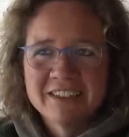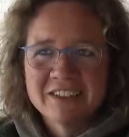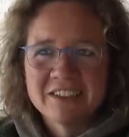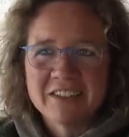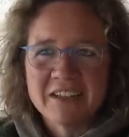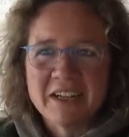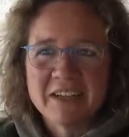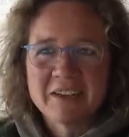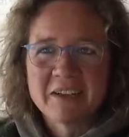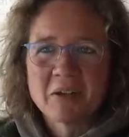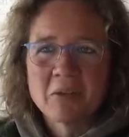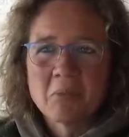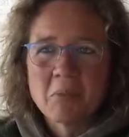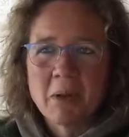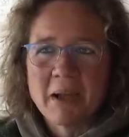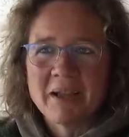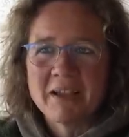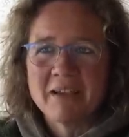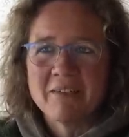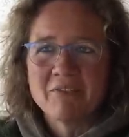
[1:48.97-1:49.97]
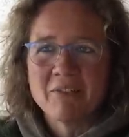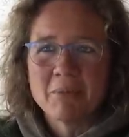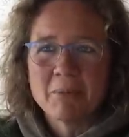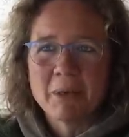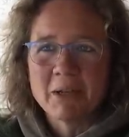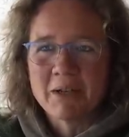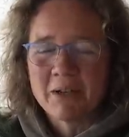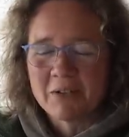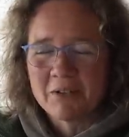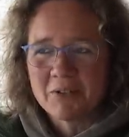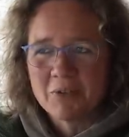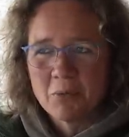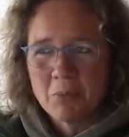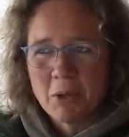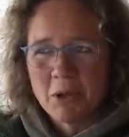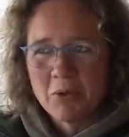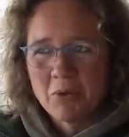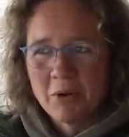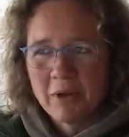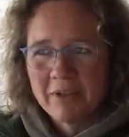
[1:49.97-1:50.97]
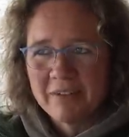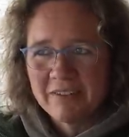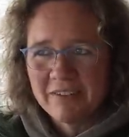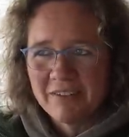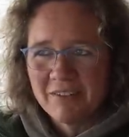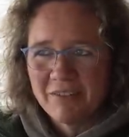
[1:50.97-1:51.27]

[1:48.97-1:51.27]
Das andere macht ja, wenn man das nur mal hört,